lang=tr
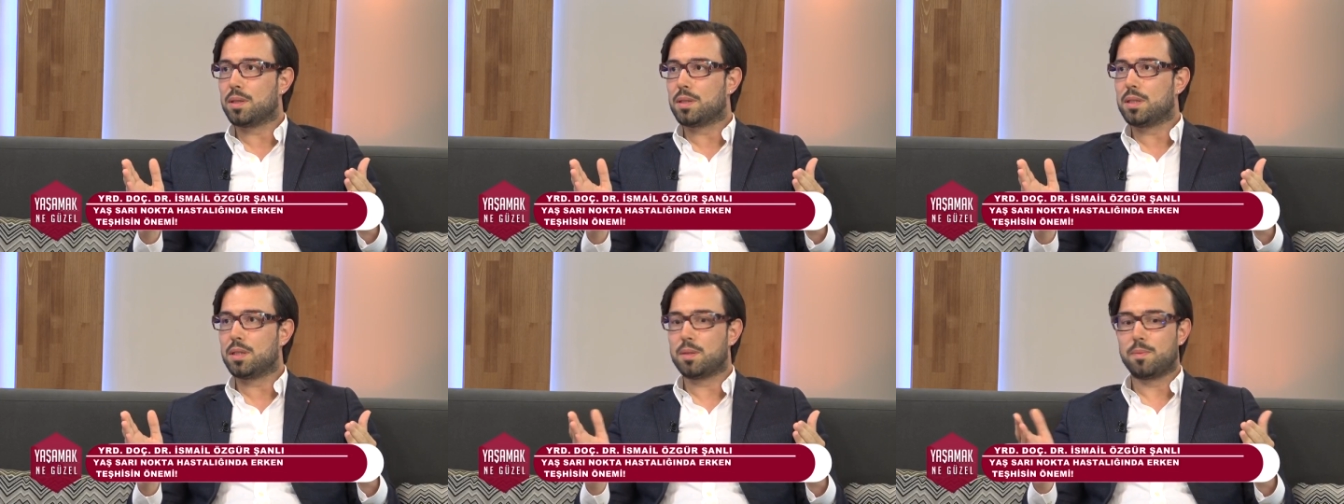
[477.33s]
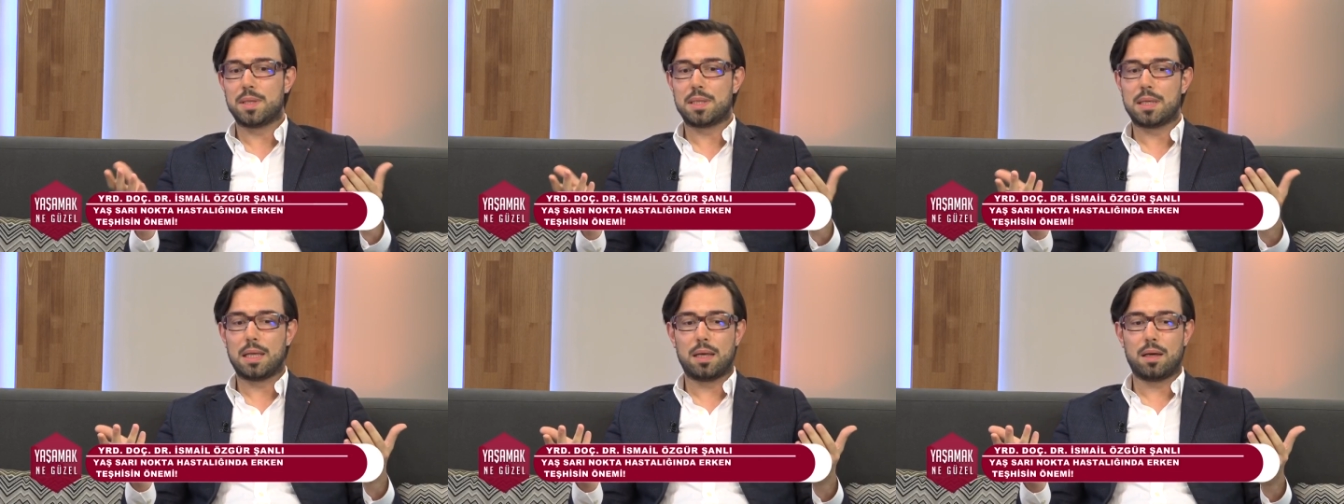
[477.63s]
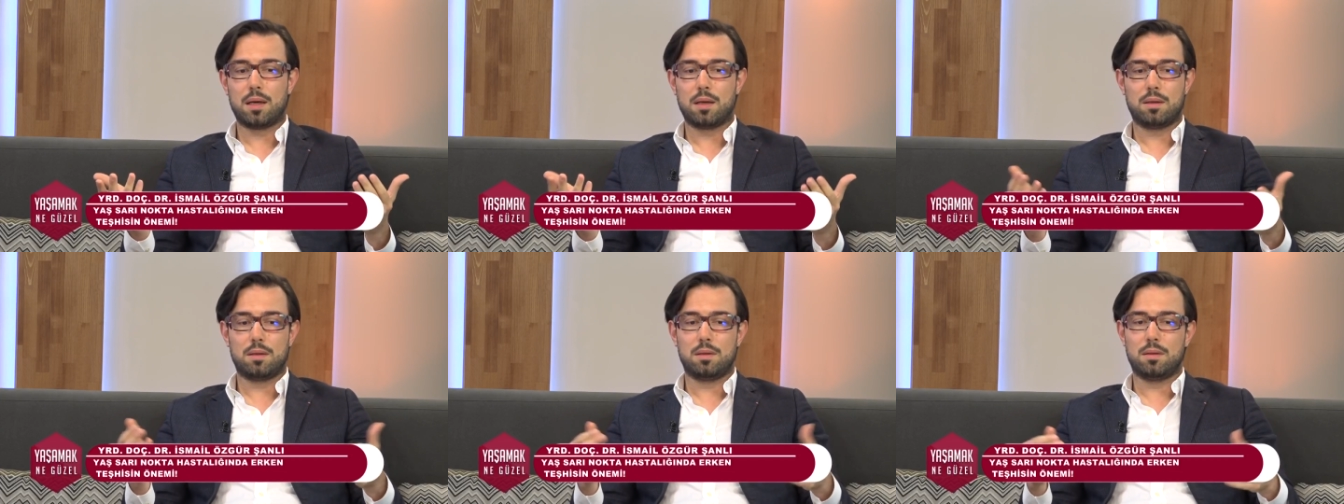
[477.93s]
Siz
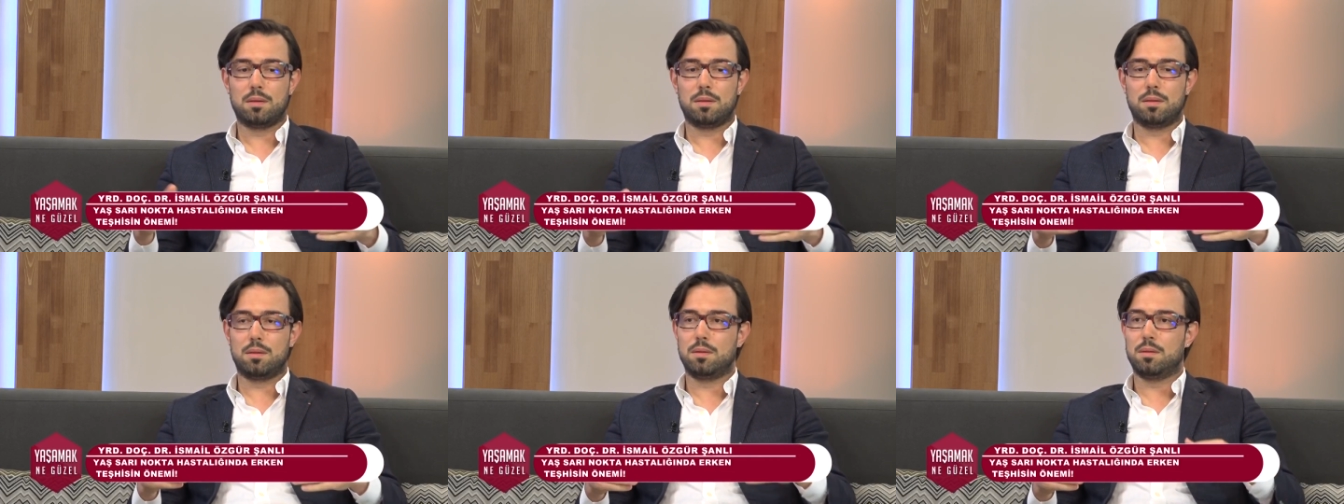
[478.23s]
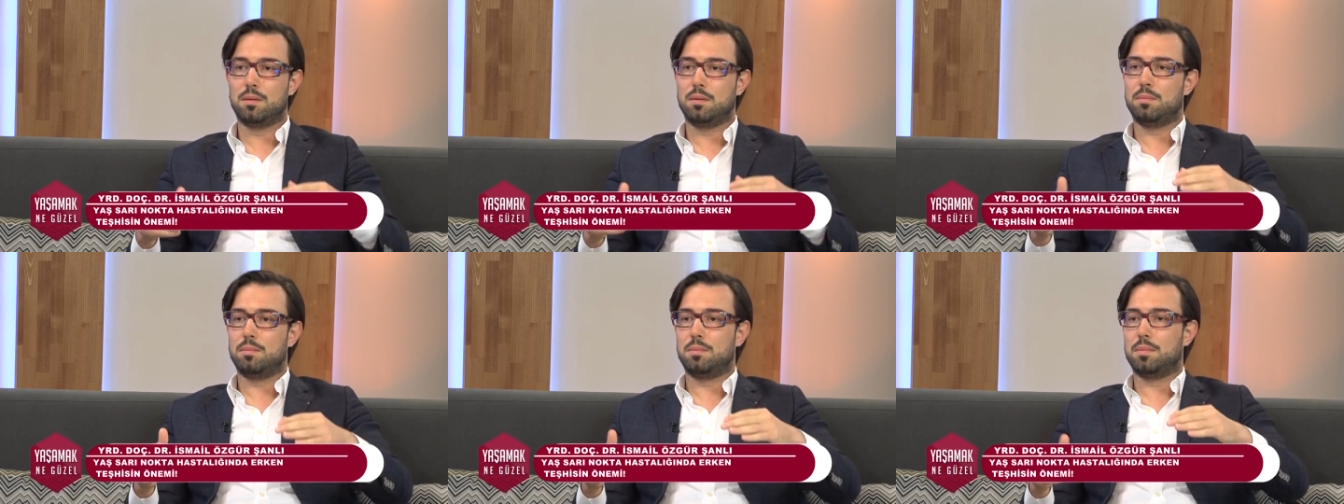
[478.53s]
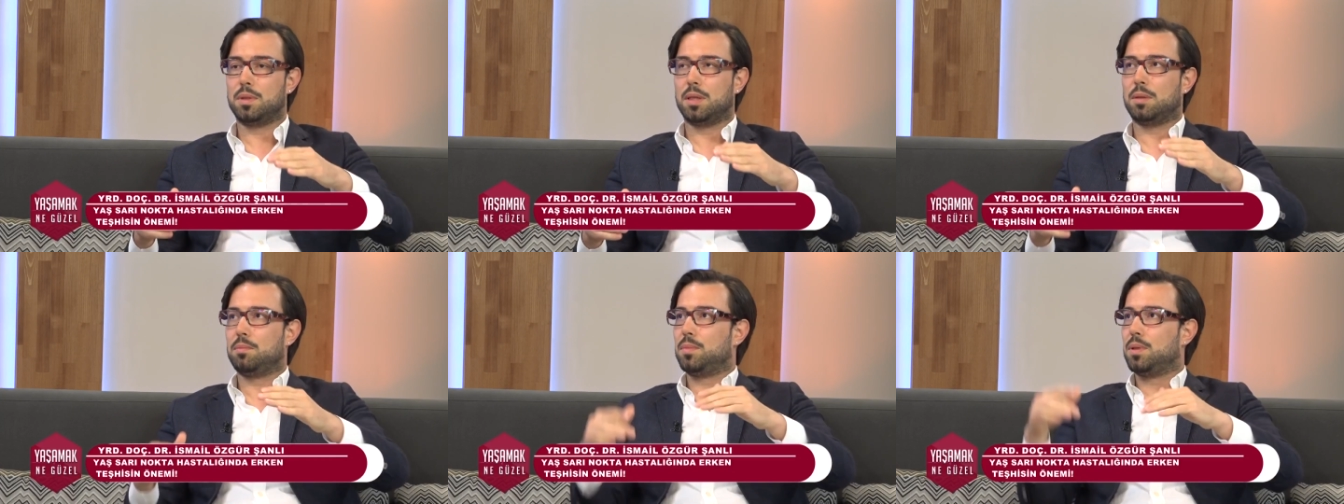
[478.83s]
mesela
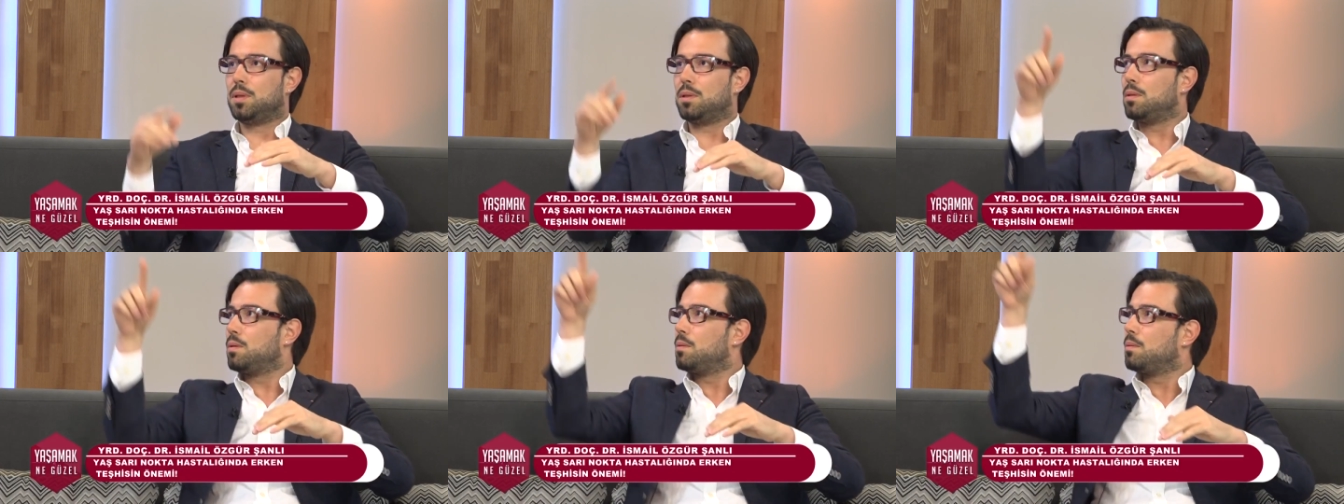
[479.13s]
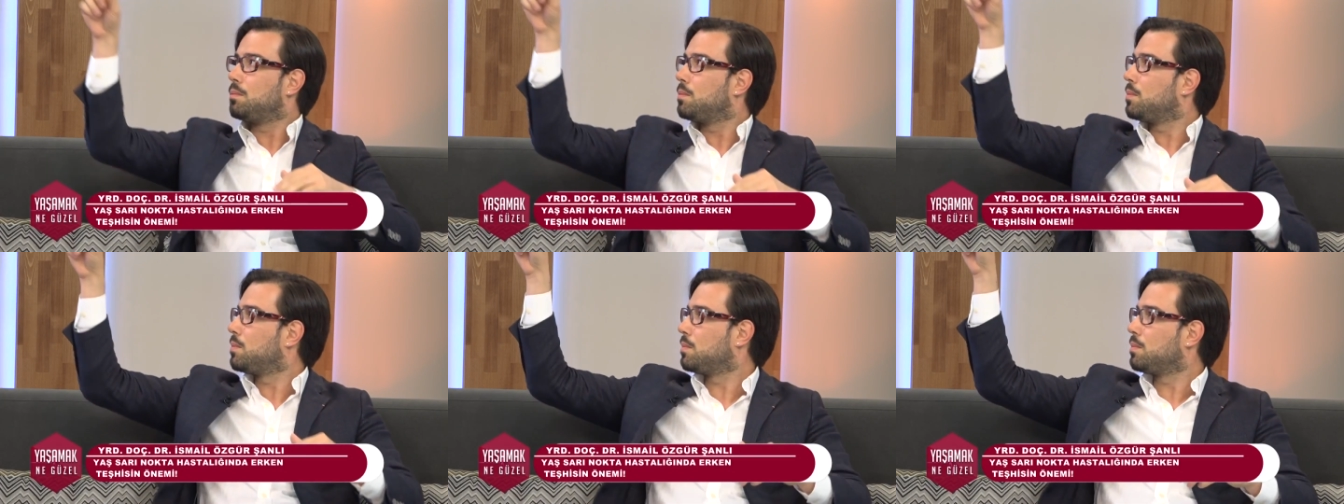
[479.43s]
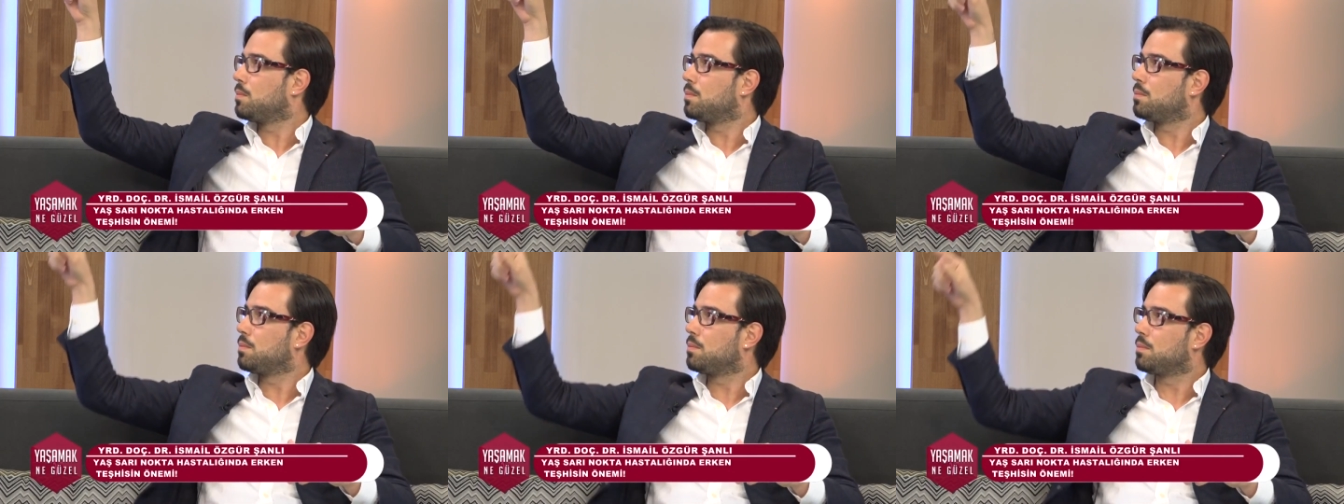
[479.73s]
e, bir
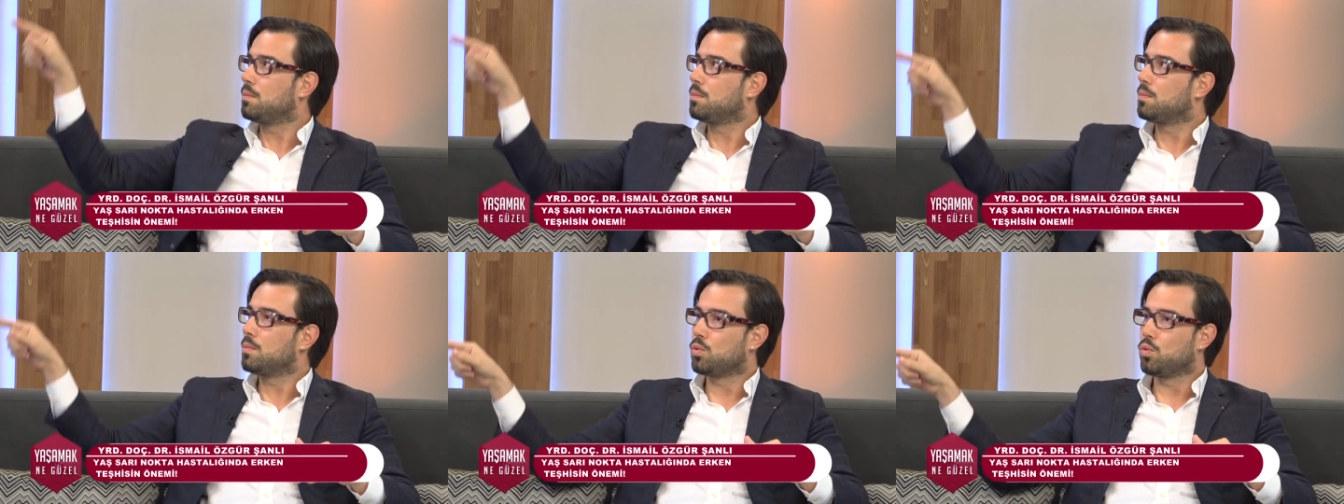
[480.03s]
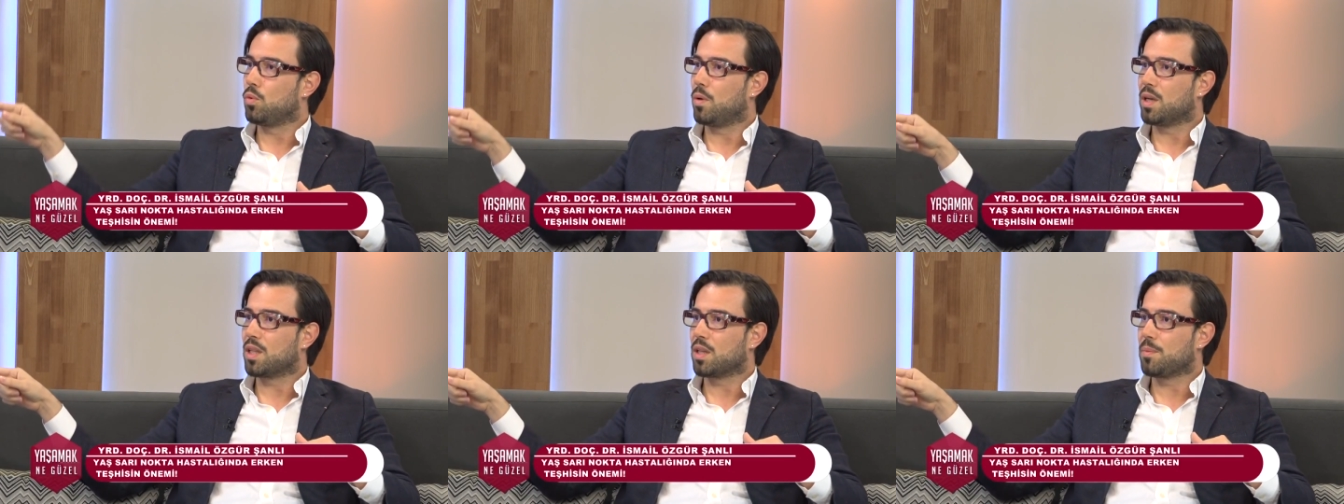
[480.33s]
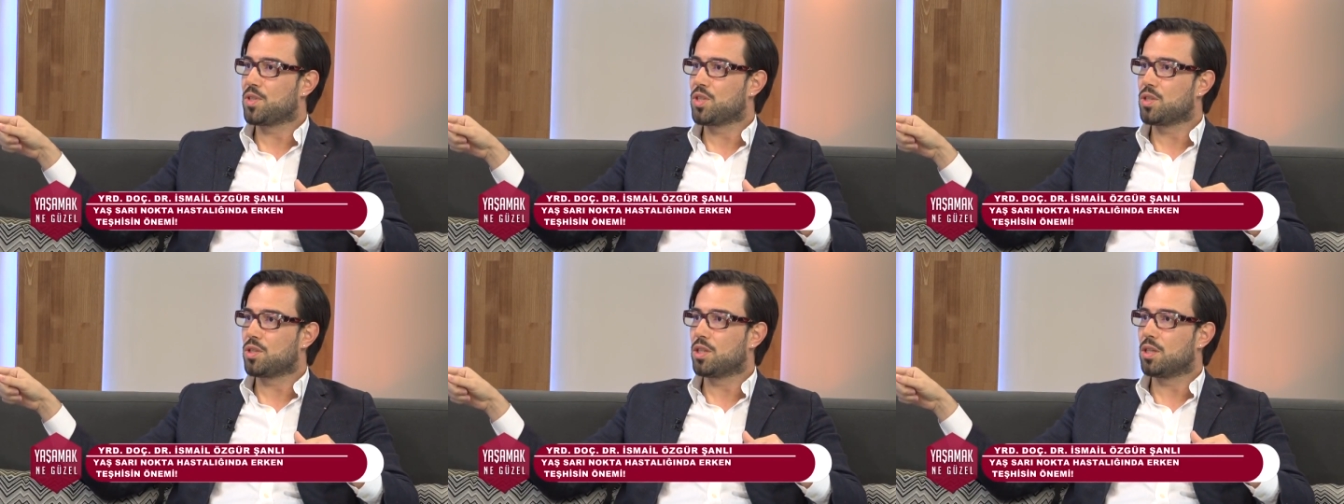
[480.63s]

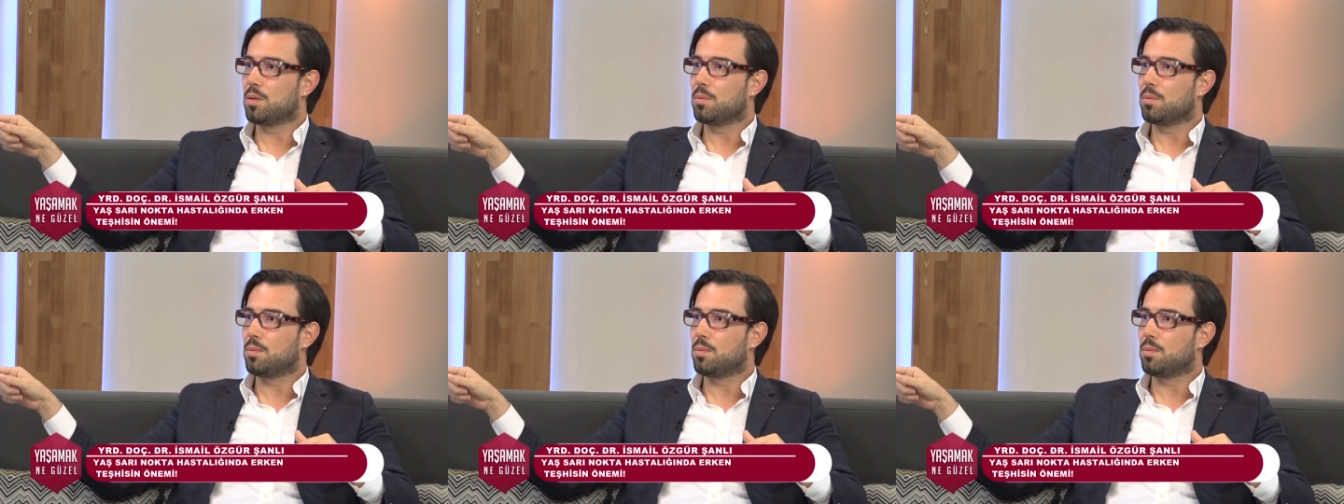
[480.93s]
duvardaki çizgi Su